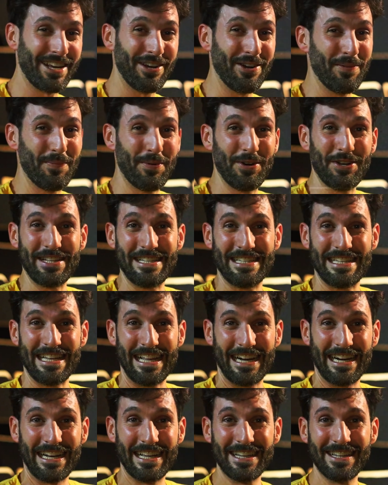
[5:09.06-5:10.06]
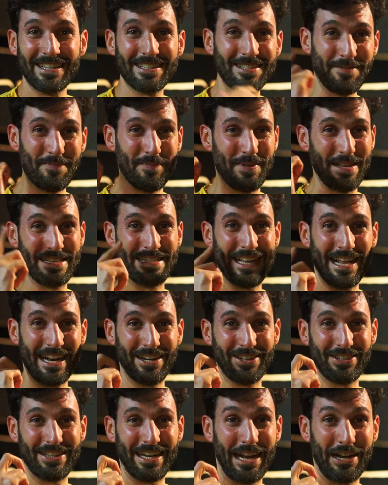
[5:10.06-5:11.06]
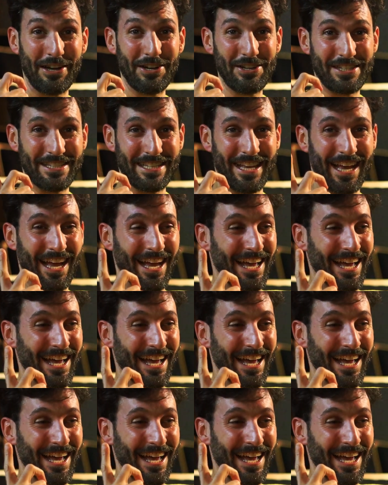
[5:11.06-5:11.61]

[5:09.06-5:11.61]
ya no lo puedo decir sin pensar en otra cosa.